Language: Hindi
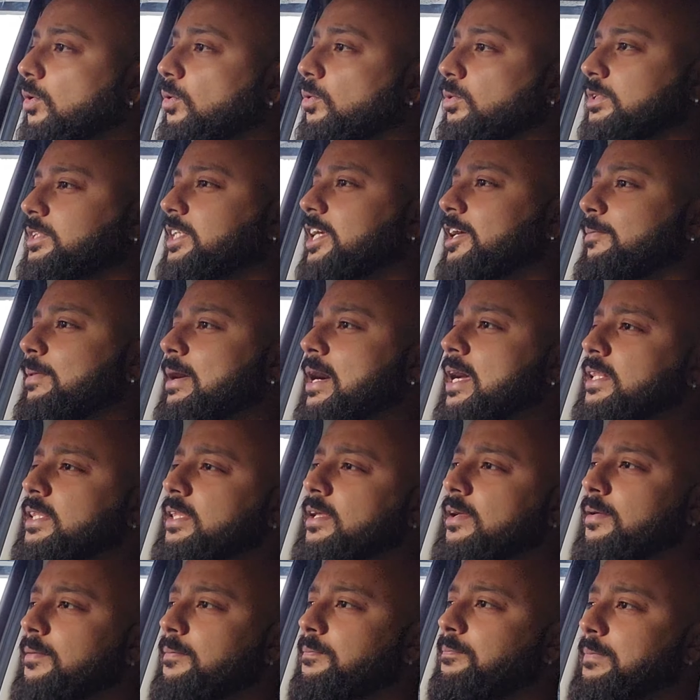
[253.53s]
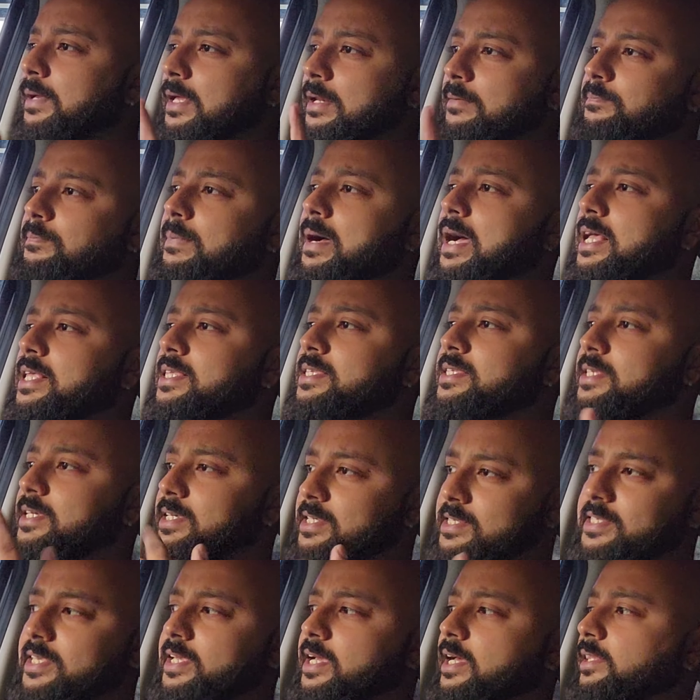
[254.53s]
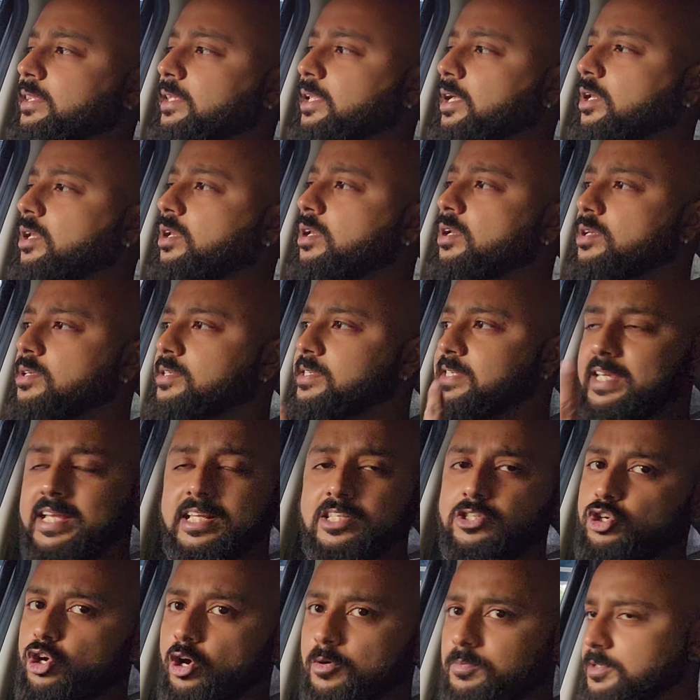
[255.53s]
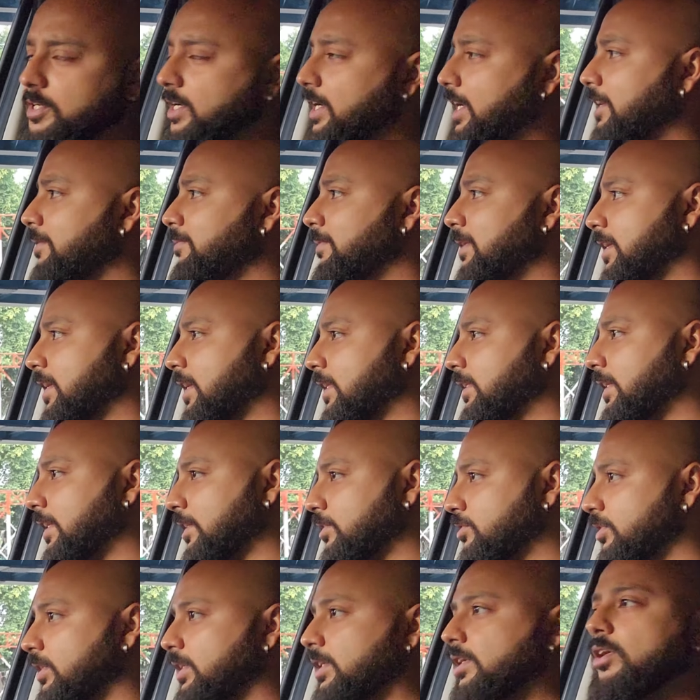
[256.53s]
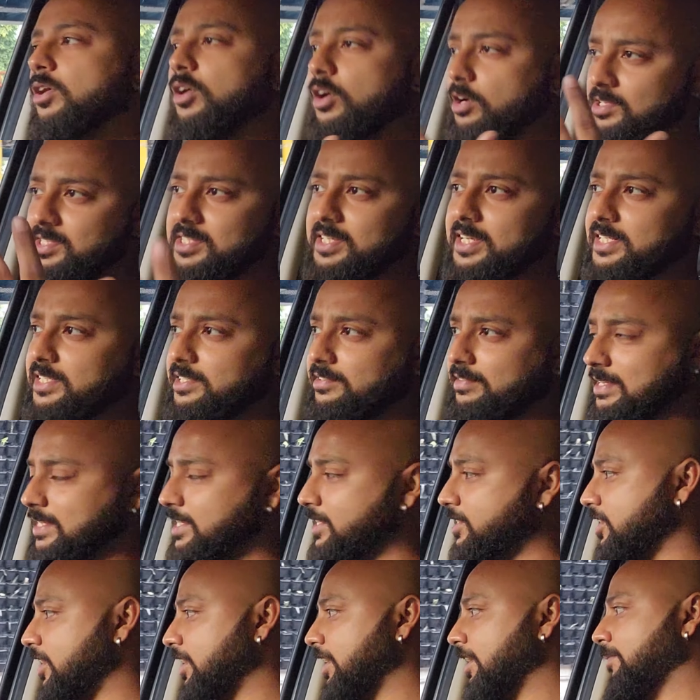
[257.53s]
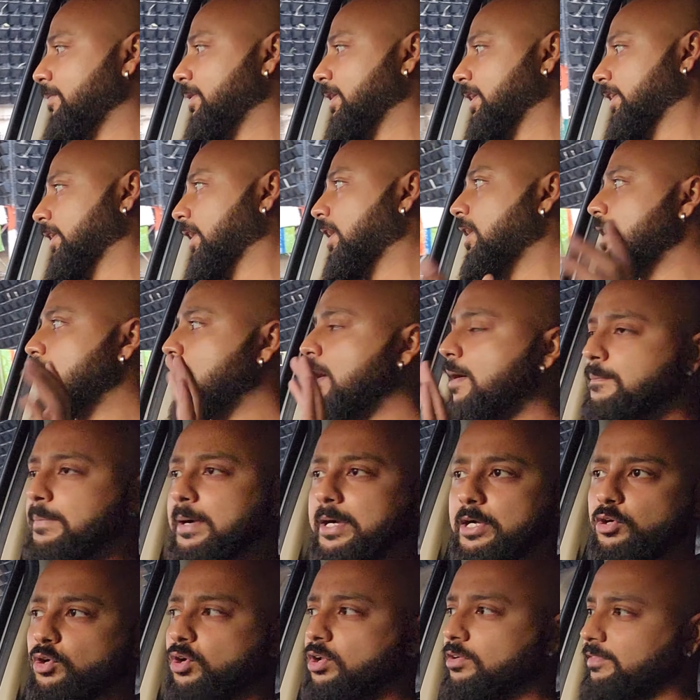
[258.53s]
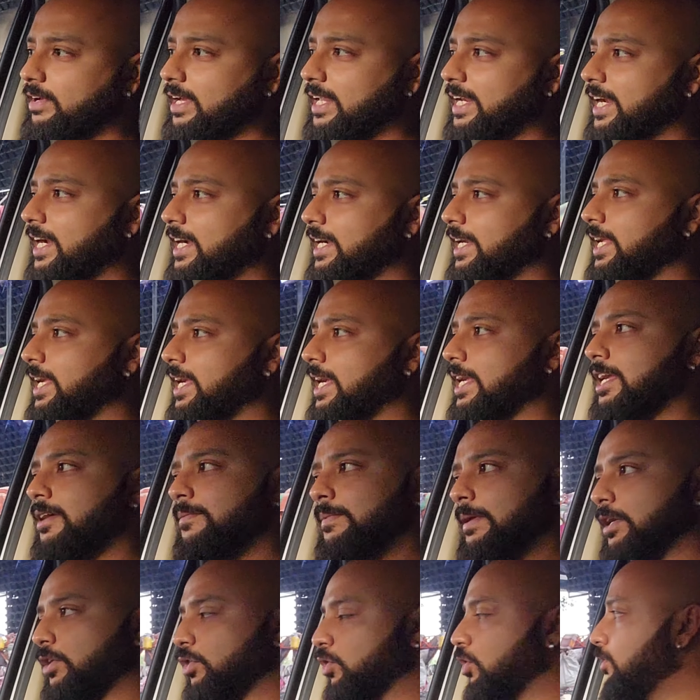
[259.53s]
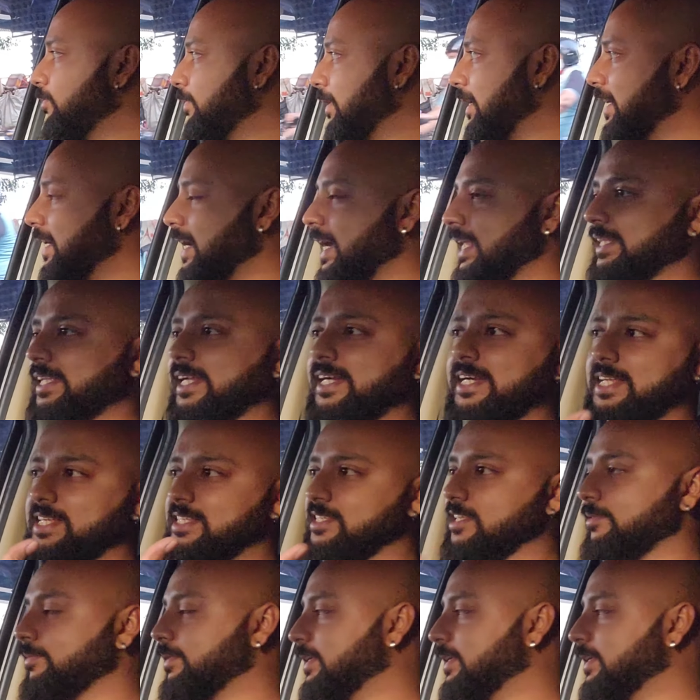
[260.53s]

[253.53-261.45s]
उसके बाद मेरे पास इसके अंदर सी ऑप्शन नहीं मिल रहा था एक्चुअली और सी वैसे चाहिए भी नहीं था पेट्रोल वेरियंट ही है ये पेट्रोल में ही आती है डीजल